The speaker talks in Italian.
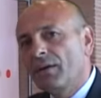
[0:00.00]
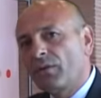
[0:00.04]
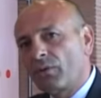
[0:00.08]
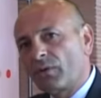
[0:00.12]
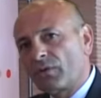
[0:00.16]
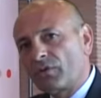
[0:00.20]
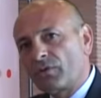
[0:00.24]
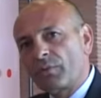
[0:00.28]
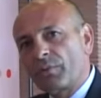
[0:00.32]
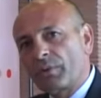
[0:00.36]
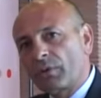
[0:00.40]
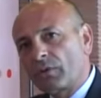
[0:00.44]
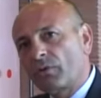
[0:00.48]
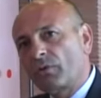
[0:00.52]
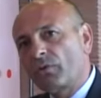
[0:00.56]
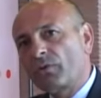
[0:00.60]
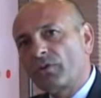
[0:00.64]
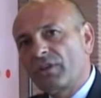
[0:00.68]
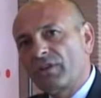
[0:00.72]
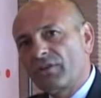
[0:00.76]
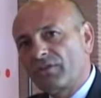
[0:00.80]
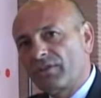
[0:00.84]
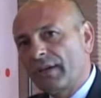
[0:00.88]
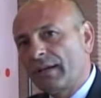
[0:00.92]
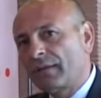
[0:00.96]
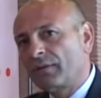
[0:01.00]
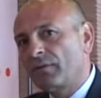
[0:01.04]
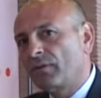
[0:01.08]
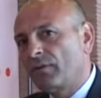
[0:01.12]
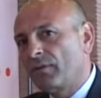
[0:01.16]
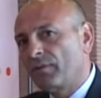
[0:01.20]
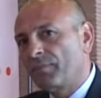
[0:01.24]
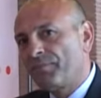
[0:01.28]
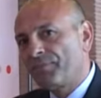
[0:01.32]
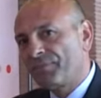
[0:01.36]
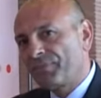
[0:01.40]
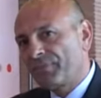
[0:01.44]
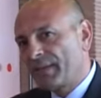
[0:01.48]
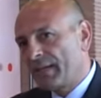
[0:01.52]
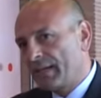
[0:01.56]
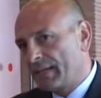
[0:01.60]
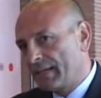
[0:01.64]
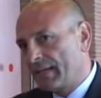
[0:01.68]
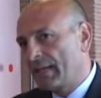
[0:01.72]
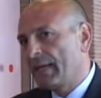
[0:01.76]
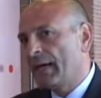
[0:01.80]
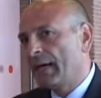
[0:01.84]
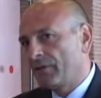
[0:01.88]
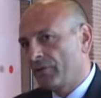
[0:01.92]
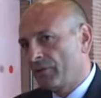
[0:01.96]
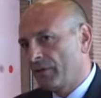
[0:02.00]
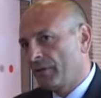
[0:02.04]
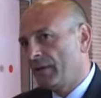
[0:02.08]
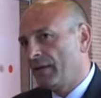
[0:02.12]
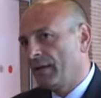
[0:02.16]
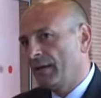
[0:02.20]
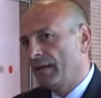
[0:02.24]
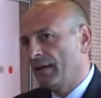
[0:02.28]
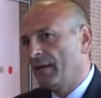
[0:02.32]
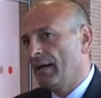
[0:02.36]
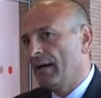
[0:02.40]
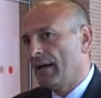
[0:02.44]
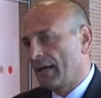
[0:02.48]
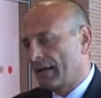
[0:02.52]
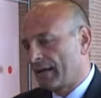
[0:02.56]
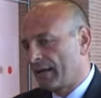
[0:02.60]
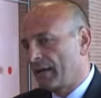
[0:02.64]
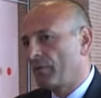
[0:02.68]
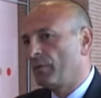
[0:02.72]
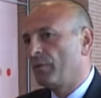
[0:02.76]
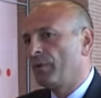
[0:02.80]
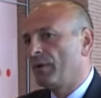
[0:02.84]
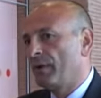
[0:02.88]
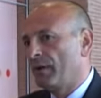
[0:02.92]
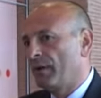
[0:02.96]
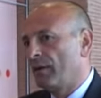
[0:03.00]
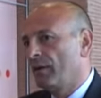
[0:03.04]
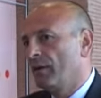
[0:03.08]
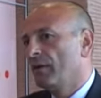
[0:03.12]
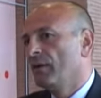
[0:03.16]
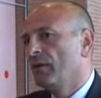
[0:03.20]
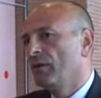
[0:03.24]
Questo prodotto è stato dedicato ed è anche qui